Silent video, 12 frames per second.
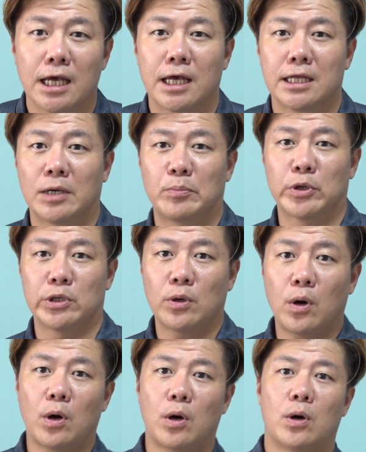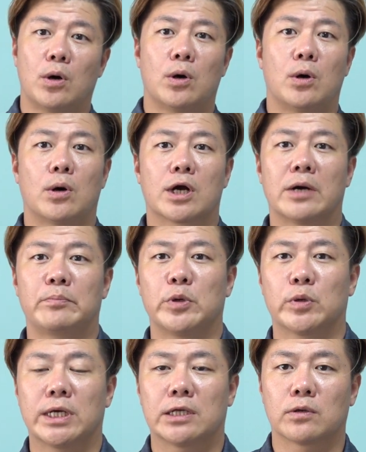えー、ナポリの
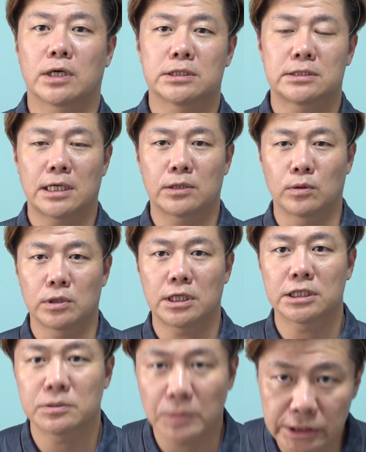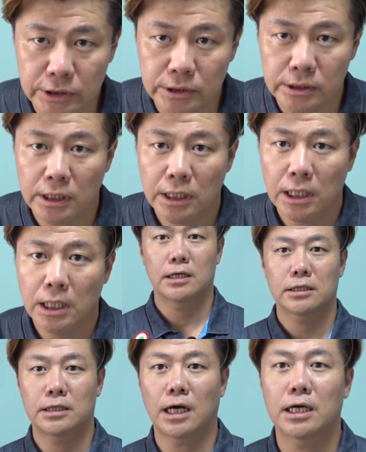カンピオナートがスタートいたします
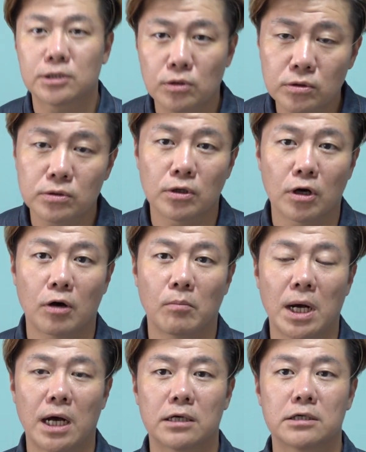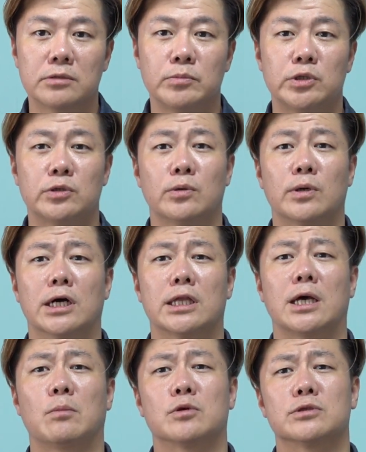ダゾンの番組表が
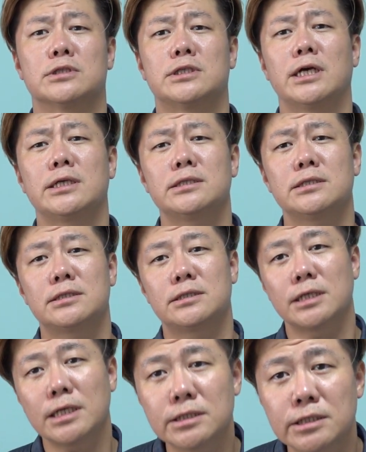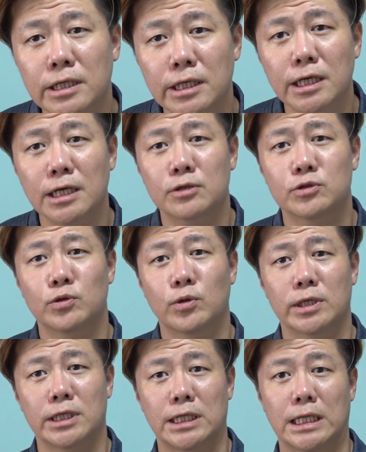ねもう全然セリアの情
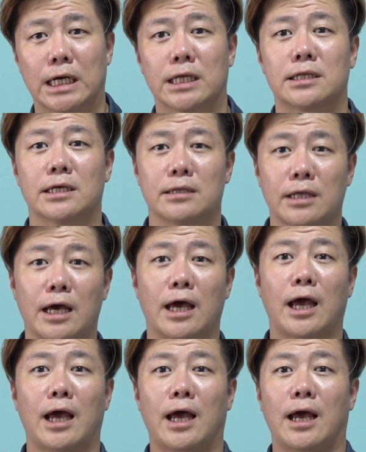報が出てなかったんで